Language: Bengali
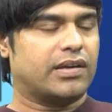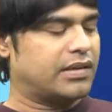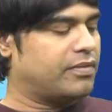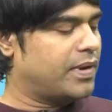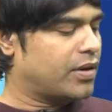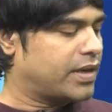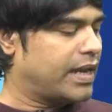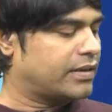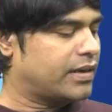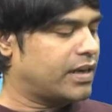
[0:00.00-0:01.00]
একটা ভালো
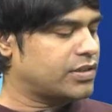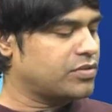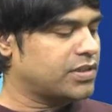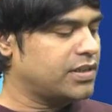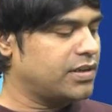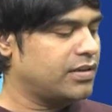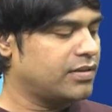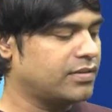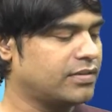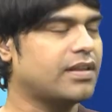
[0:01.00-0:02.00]
ক্যারেক্টারে কাজ করছে
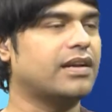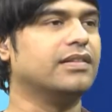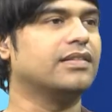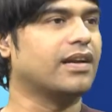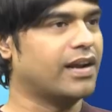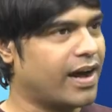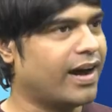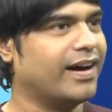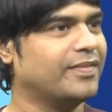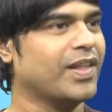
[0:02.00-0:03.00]
তানিন তানহা
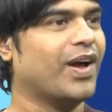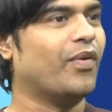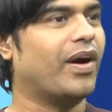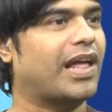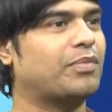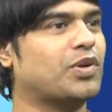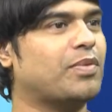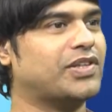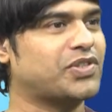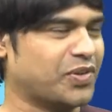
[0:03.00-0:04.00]
ওয়েলকাম টু
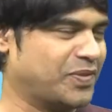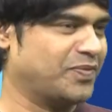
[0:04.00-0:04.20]
মাই শো